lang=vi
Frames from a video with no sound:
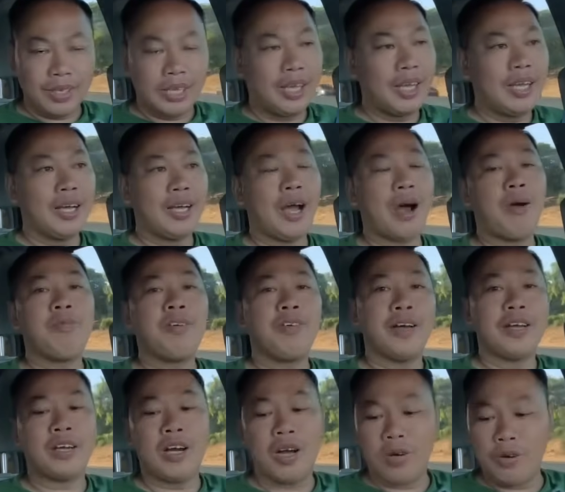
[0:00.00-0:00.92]
à, không có
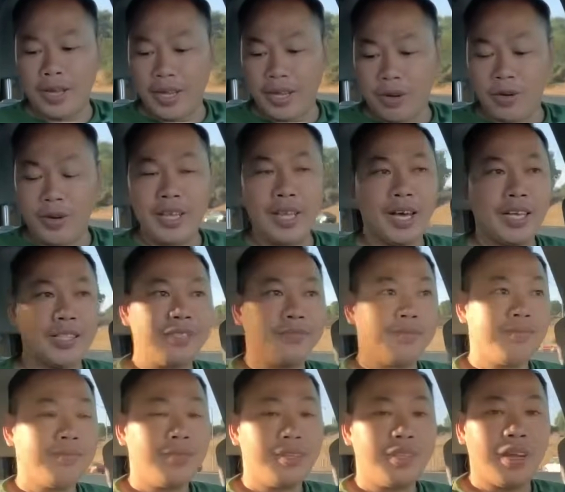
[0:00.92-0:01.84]
phải con của ai quý hết
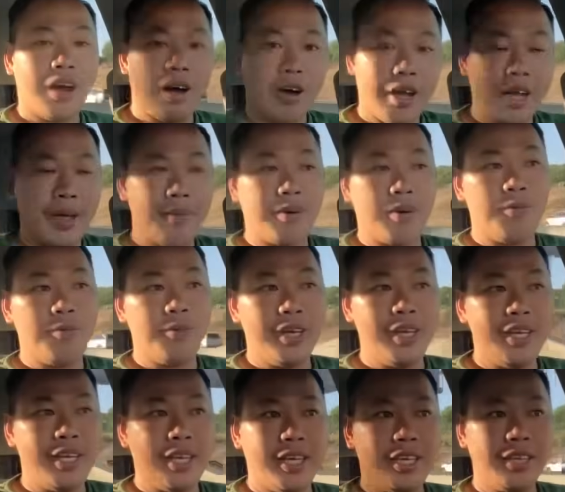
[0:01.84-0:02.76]
con em cũng
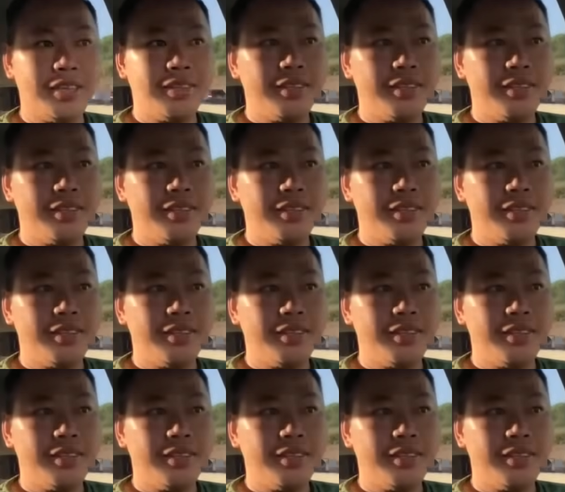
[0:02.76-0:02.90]
quý vậy